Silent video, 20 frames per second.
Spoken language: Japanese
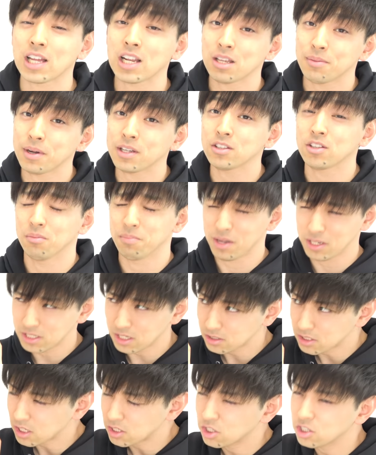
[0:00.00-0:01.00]
語り場っていうめ
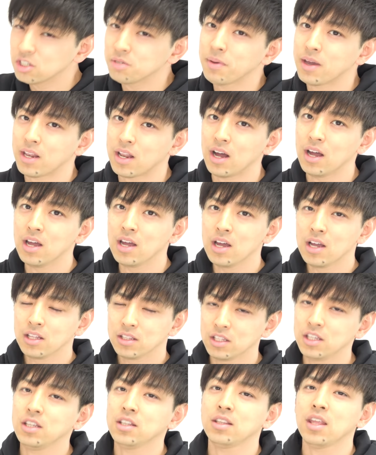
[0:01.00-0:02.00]
ちゃくちゃ有名な
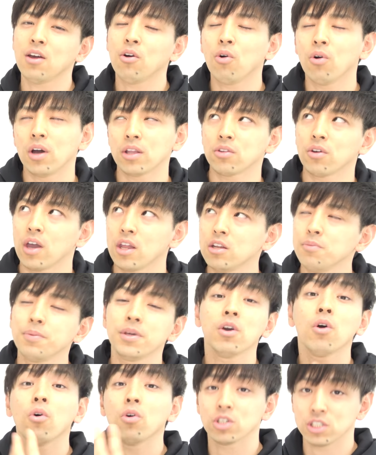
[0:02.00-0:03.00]
認定法、えっと、
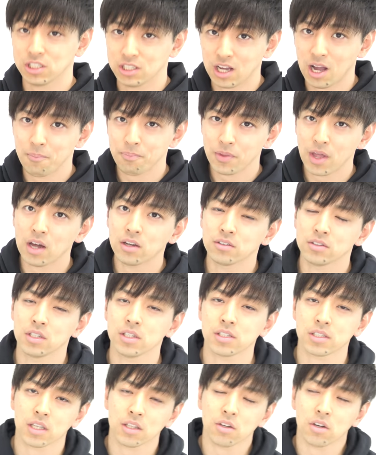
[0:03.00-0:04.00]
エヌピーオー 法人があるん
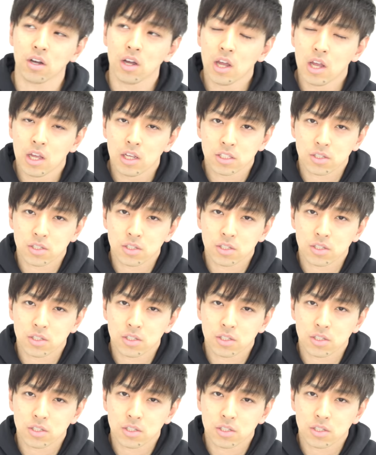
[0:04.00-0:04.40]
ですけど、